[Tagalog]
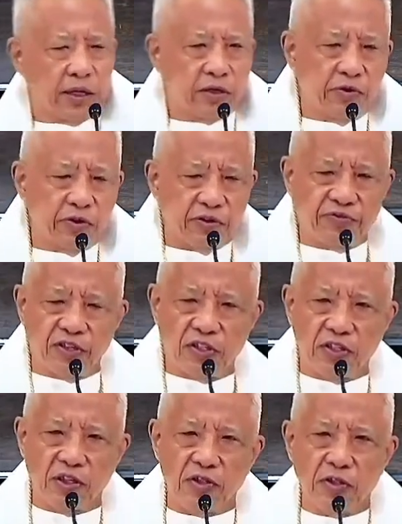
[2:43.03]
may
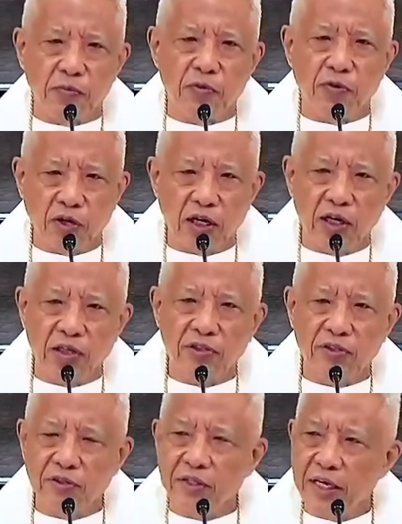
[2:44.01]
coefficient of
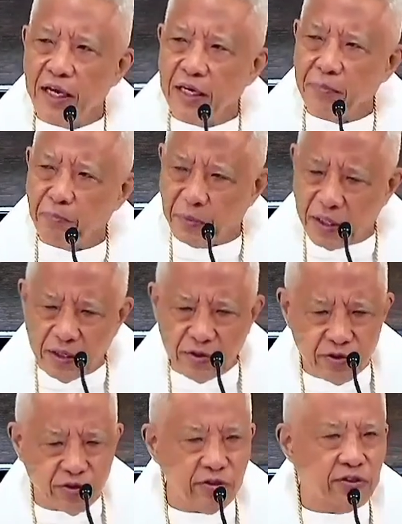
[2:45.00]
correlation yan,
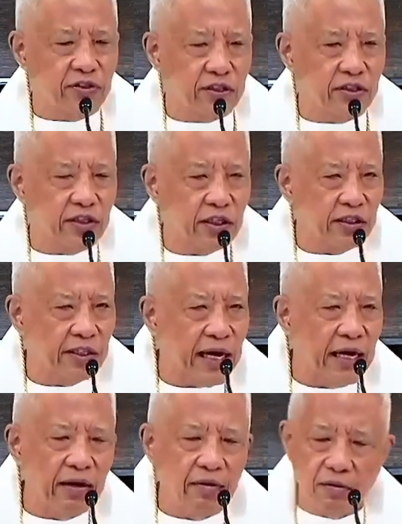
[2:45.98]
Pearson, sa saka
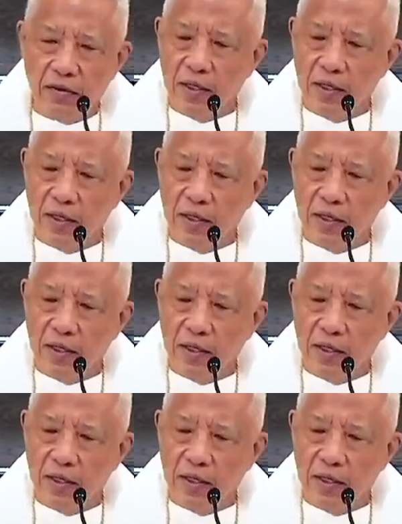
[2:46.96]
tao,